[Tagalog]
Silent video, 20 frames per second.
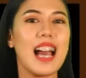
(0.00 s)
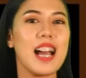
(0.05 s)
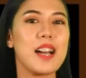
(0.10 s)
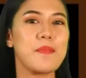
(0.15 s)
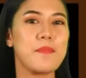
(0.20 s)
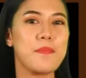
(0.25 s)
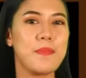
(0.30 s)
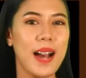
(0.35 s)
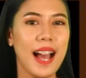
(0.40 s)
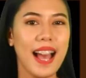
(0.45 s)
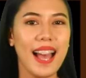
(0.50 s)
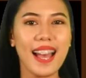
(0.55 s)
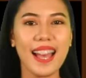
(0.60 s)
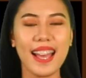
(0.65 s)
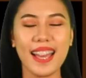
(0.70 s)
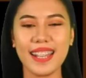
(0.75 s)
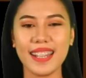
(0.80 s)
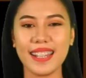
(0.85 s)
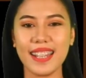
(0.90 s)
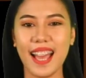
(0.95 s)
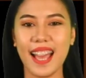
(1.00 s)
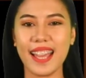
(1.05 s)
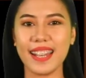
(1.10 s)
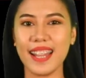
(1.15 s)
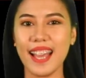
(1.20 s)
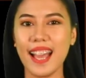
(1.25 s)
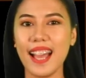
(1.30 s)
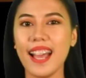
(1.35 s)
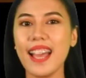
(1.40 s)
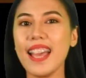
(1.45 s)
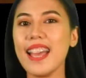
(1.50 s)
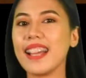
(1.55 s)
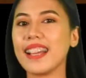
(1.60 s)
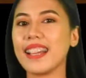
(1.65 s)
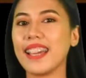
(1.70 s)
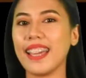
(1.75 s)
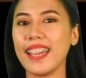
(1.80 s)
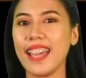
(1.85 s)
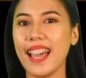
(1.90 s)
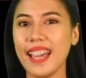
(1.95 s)
Aba, handa na!
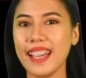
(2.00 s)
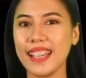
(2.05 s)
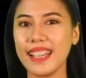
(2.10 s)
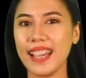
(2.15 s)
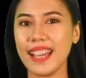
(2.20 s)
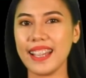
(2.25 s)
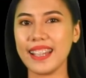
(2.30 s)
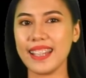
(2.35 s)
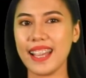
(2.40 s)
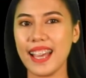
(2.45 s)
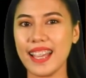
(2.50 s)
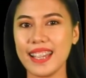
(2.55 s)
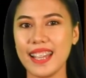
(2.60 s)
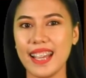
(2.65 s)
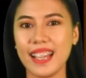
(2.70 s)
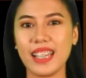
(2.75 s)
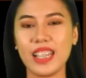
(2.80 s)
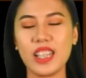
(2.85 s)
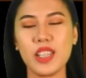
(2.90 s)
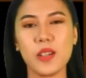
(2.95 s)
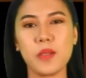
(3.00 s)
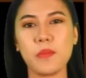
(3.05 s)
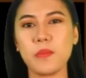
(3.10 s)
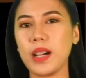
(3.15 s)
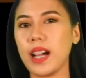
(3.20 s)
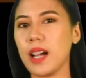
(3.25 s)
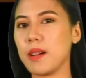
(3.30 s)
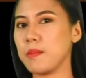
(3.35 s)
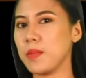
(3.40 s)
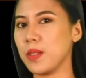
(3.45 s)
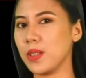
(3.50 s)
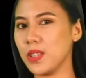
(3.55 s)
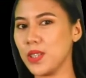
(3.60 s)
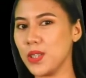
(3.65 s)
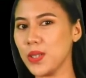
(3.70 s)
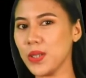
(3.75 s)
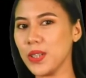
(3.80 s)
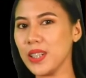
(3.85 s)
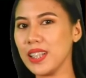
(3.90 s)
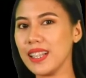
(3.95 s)
Kaya ihanda na ang inyong mga
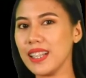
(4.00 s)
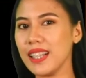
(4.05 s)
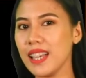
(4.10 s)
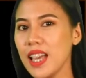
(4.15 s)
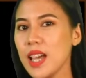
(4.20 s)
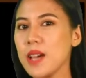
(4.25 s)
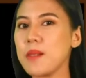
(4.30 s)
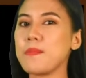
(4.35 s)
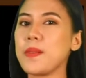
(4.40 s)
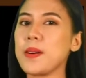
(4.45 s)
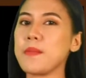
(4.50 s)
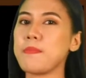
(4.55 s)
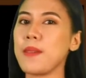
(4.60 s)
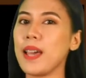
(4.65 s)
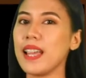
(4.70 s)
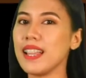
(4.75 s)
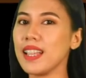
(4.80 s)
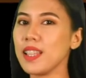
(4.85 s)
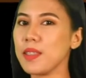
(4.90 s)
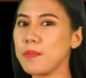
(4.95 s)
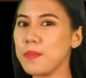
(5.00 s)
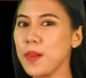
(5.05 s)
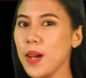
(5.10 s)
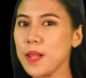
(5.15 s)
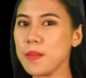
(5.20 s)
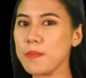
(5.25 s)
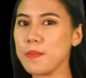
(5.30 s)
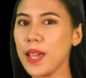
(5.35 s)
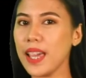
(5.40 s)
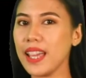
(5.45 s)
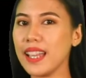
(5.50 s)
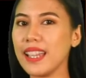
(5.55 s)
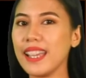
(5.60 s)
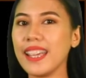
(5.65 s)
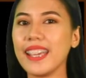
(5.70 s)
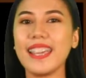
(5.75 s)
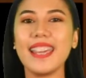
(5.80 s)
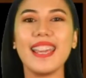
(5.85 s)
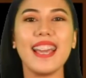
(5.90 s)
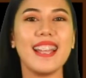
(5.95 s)
module, papel at ballpen,
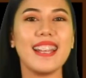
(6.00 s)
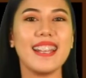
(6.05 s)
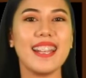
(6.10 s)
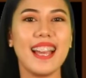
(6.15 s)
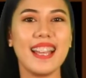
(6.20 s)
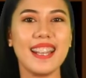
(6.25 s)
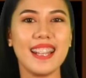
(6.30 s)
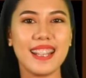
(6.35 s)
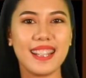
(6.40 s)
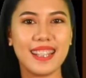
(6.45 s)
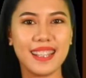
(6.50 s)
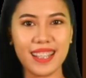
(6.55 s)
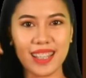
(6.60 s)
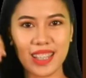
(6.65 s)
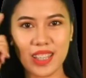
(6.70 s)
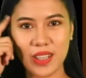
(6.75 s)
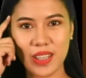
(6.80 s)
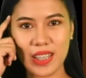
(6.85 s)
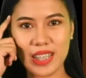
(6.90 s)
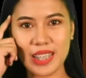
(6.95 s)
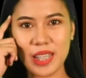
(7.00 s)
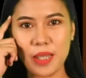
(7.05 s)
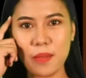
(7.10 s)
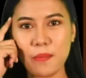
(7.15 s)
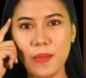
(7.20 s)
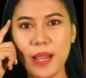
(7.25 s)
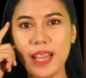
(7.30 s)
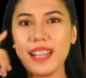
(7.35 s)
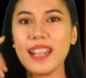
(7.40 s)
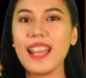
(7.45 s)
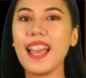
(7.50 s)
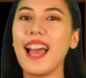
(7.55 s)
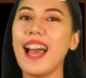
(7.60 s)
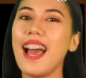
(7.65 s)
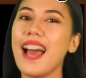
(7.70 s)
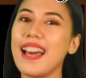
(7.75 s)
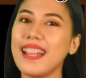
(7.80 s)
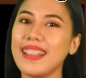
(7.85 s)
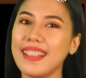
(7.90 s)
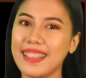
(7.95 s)
ihanda na rin ang inyong isipan
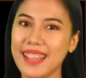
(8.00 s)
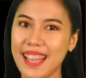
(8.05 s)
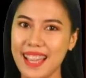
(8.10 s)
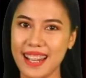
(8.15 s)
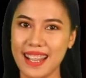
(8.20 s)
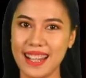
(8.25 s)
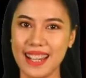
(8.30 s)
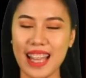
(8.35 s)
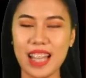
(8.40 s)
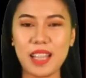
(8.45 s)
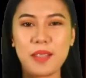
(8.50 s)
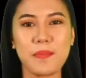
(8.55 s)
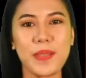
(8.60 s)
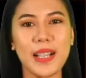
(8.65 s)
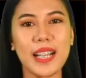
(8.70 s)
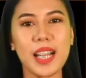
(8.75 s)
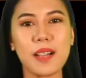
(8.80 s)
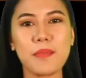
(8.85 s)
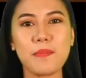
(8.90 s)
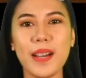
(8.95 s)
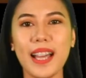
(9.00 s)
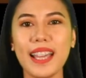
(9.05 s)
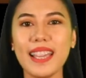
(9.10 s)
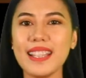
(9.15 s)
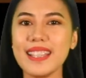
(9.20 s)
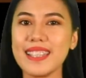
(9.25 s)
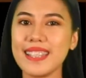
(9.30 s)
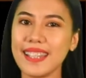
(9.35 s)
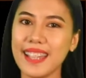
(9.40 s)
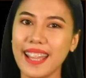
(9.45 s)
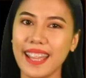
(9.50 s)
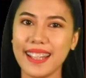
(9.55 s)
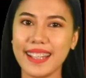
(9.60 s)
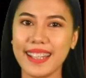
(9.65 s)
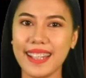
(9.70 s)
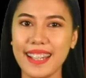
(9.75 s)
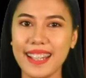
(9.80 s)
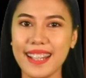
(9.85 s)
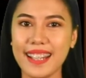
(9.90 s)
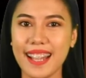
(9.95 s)
at tara na't maglakbay sa
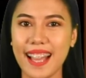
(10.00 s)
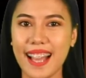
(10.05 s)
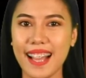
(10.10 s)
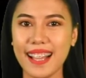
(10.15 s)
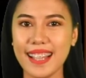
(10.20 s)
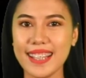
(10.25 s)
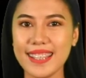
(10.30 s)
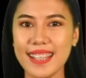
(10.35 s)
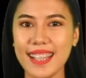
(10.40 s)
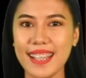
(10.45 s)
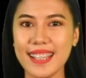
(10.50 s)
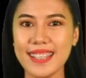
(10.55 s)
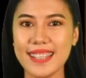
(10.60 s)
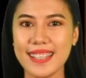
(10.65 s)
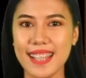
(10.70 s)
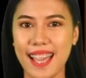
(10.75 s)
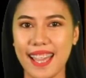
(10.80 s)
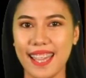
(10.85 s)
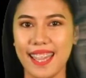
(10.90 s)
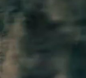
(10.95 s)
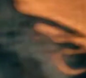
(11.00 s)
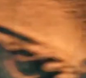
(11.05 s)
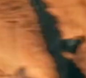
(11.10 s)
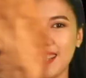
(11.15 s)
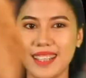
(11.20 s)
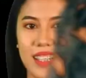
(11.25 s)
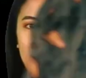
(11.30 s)
daigdig ng kasaysayan.